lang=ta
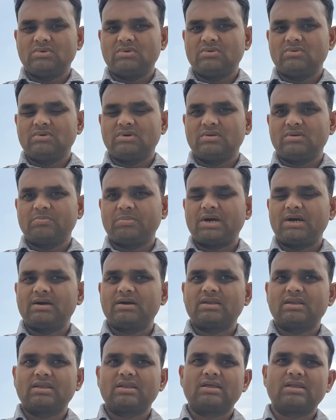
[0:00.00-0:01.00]
அவங்க
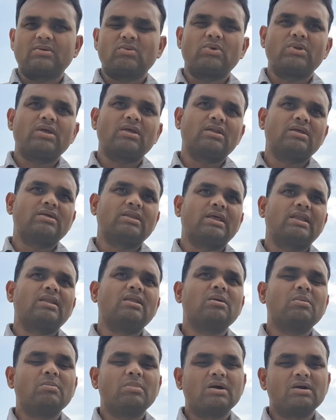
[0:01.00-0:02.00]
பார்க்குற இருக்கிற கொரியாவில் இருக்கிற
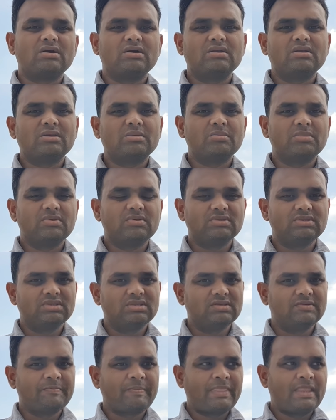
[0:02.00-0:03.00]
எல்லா மக்களையுமே
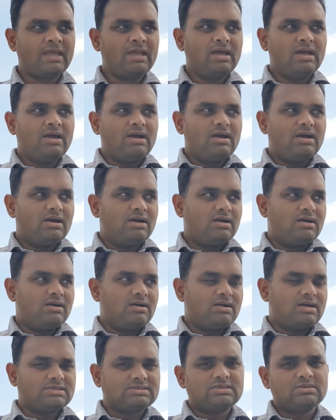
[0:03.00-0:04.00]
வந்து
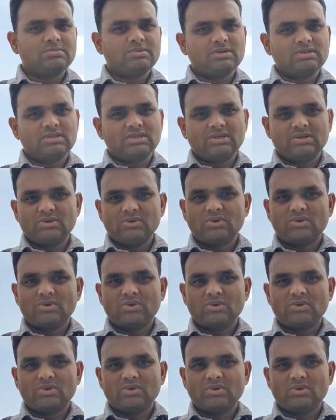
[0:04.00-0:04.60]
கஷ்டப்படுத்திக்கிட்டு